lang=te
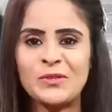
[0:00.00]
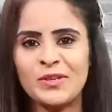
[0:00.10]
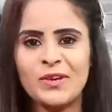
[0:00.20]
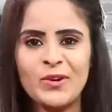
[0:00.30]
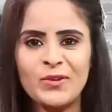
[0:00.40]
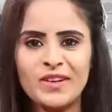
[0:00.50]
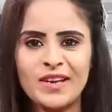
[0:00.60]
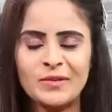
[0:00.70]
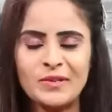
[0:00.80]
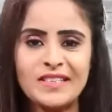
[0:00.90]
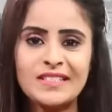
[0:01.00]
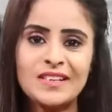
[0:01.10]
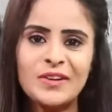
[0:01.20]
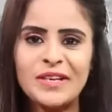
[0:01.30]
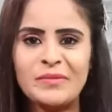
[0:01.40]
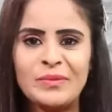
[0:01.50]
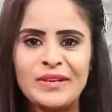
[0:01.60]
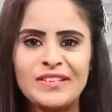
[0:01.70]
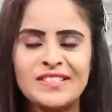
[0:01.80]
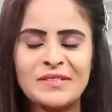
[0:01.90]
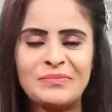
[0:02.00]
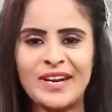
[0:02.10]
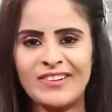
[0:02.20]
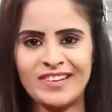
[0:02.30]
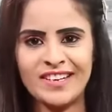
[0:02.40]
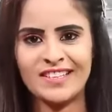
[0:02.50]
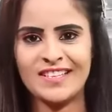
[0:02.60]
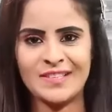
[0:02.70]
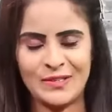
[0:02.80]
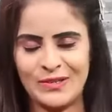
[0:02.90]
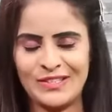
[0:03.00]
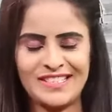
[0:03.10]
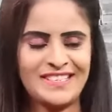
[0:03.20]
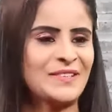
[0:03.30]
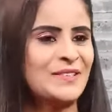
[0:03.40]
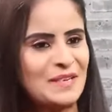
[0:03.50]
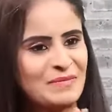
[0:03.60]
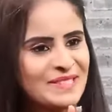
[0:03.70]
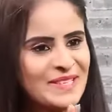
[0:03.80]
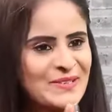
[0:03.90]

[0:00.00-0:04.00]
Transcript: స్టూడియోలో ఉన్నారు ఇస్కాన్ టెంపుల్ నుంచి ప్రణవానంద దాస్ గురుజీ గారు నమస్తే